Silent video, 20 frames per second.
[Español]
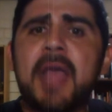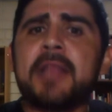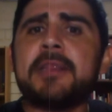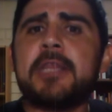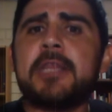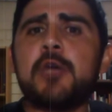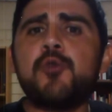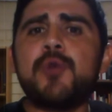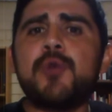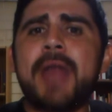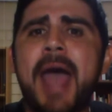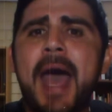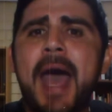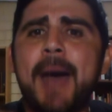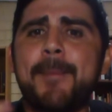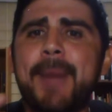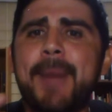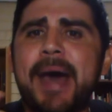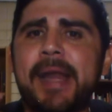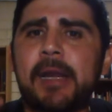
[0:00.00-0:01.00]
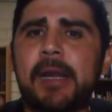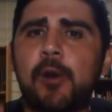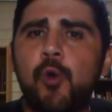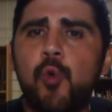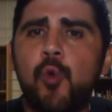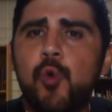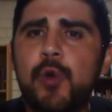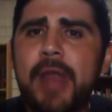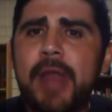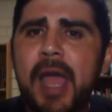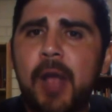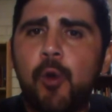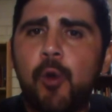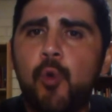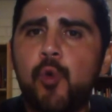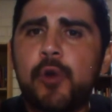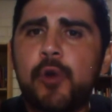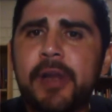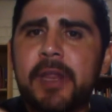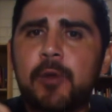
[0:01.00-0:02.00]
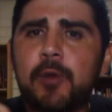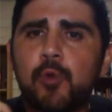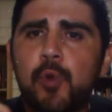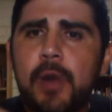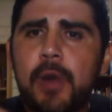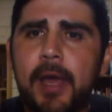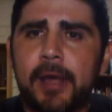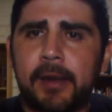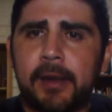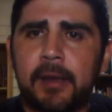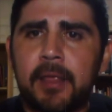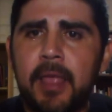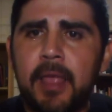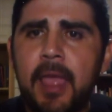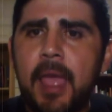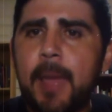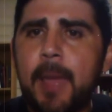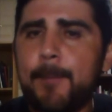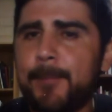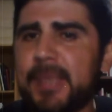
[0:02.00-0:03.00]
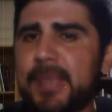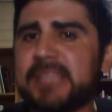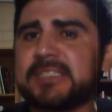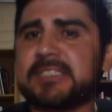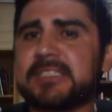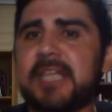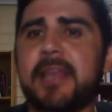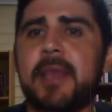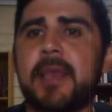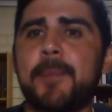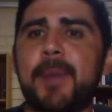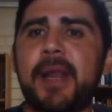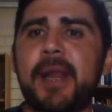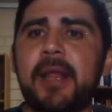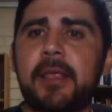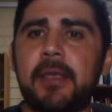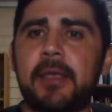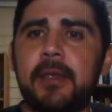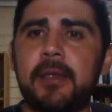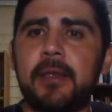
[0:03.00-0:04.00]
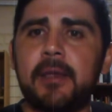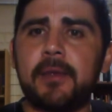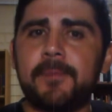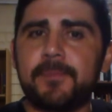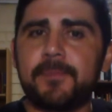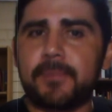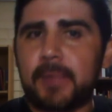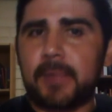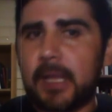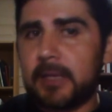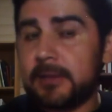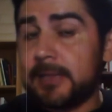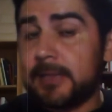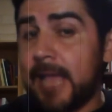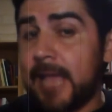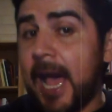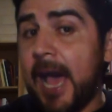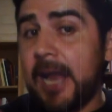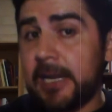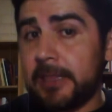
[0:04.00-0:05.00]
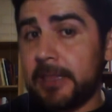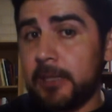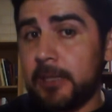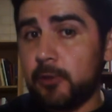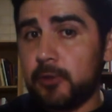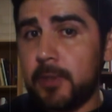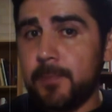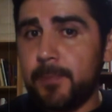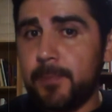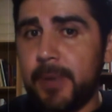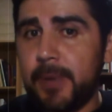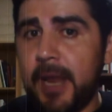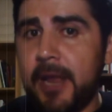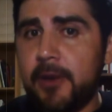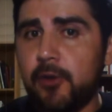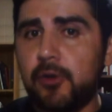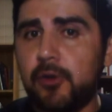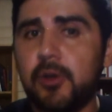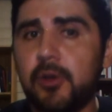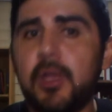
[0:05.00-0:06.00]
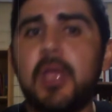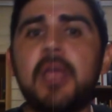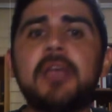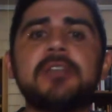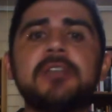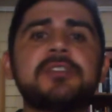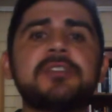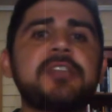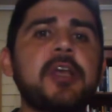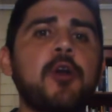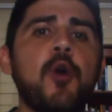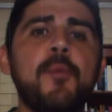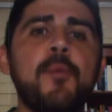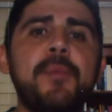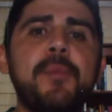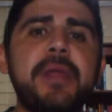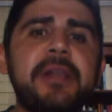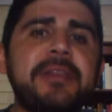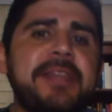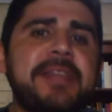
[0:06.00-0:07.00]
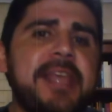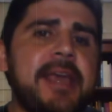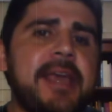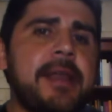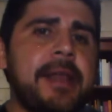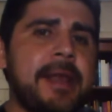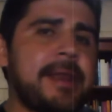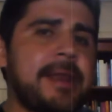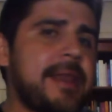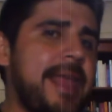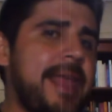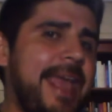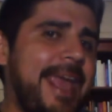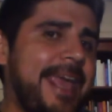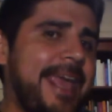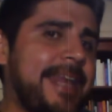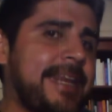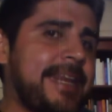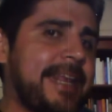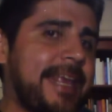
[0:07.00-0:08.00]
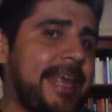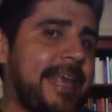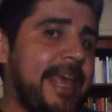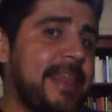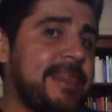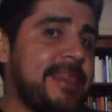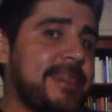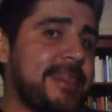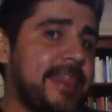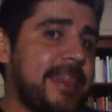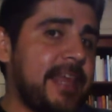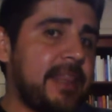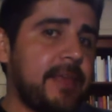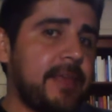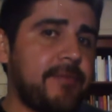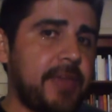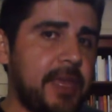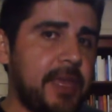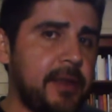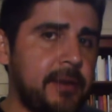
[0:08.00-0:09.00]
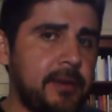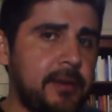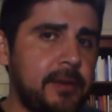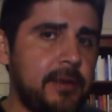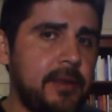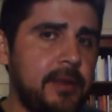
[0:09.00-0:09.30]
de una amargura curricular pensada para que, tarde o temprano, se convirtieran en gente de bien.